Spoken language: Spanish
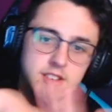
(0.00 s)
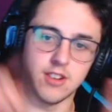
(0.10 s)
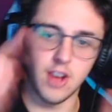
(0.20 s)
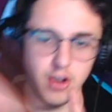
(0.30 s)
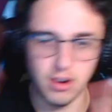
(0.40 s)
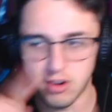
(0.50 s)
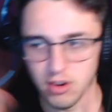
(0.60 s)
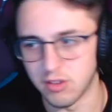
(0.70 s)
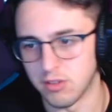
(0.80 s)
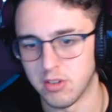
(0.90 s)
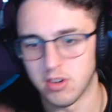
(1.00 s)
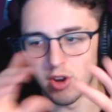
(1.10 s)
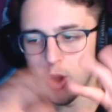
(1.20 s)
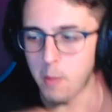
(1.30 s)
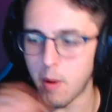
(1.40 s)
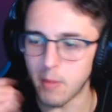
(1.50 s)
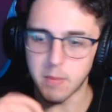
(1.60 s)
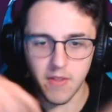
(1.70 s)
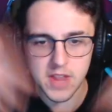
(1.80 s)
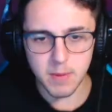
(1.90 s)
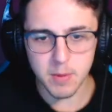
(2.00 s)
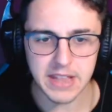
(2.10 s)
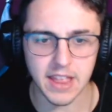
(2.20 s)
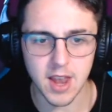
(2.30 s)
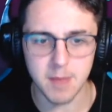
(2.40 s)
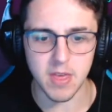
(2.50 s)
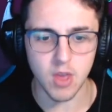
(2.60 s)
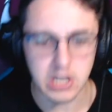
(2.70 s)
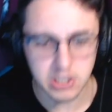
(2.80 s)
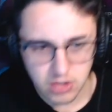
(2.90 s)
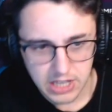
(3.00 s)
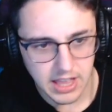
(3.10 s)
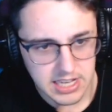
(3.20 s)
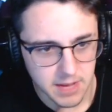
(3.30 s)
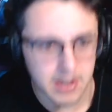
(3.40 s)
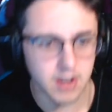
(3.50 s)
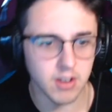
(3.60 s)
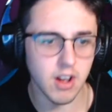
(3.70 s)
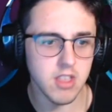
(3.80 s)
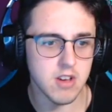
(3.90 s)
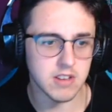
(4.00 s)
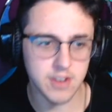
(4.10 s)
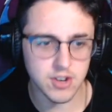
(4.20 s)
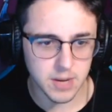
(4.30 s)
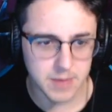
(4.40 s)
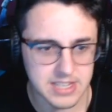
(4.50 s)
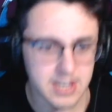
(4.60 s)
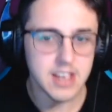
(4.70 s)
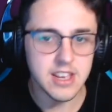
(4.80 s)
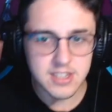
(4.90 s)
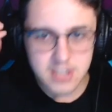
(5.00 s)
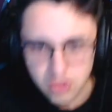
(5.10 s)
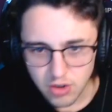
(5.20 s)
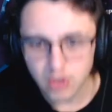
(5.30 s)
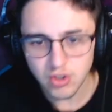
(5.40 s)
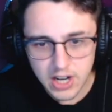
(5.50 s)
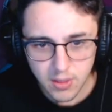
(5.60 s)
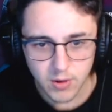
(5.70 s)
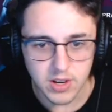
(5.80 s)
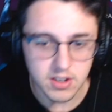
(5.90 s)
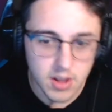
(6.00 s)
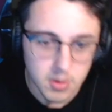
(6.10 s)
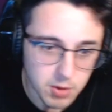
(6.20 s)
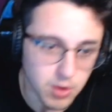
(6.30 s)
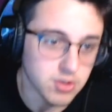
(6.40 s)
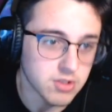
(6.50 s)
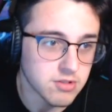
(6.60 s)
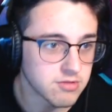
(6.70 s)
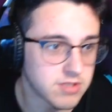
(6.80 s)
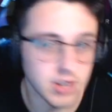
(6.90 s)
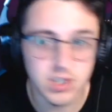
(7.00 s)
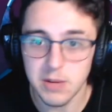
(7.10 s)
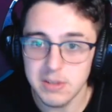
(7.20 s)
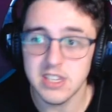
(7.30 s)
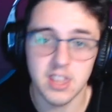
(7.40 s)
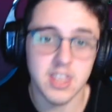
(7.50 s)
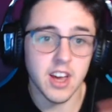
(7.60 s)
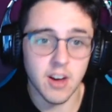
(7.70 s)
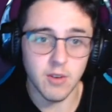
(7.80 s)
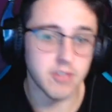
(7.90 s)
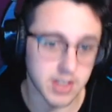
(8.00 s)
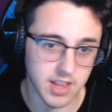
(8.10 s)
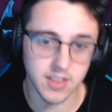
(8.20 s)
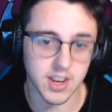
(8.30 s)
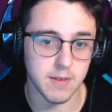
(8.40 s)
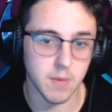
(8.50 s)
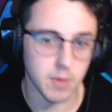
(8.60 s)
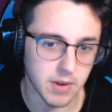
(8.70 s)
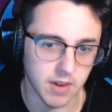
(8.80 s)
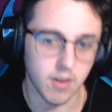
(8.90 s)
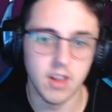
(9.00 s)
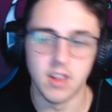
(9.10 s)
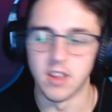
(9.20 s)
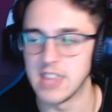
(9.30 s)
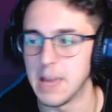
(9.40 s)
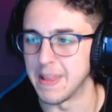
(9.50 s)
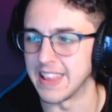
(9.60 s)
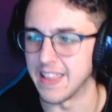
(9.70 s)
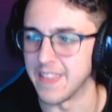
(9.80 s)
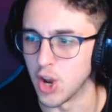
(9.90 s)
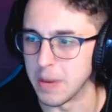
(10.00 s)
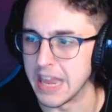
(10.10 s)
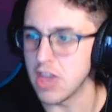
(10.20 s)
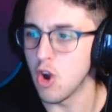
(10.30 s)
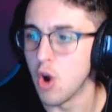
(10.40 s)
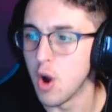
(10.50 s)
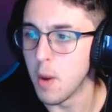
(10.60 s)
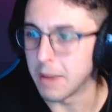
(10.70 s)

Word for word: No, no, no, no. Lo, pondré por mitad del vídeo, así os quedáis a verlo, coño. Así no sabéis si sois los ganadores. Bueno, si lo sabéis si te llega una oferta de intercambio, pero bueno, ya me entiendes, ¿no, mi niño?